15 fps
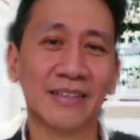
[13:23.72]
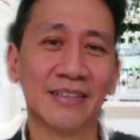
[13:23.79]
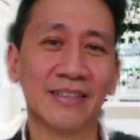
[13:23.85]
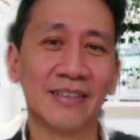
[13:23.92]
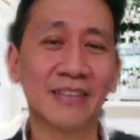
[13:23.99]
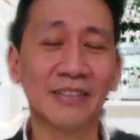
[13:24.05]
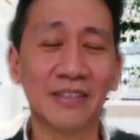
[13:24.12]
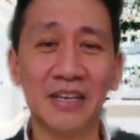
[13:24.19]

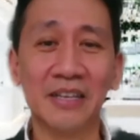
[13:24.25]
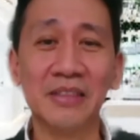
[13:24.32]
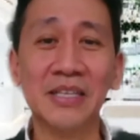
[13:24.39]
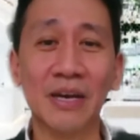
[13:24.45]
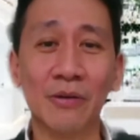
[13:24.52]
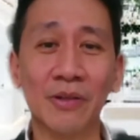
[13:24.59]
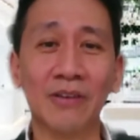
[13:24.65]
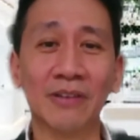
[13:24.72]
น่าจะเดือน
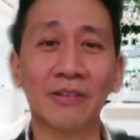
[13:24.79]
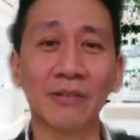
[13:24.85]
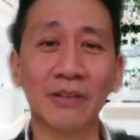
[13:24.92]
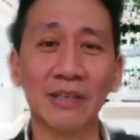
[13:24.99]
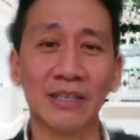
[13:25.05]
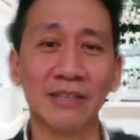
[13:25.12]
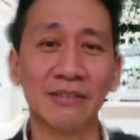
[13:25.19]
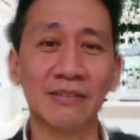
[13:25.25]
เดียวเนอะต้ด
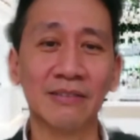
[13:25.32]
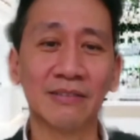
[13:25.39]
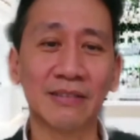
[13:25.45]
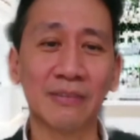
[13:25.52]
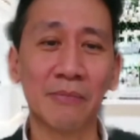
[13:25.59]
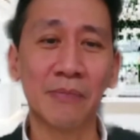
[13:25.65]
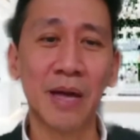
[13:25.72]
รหลินจำได้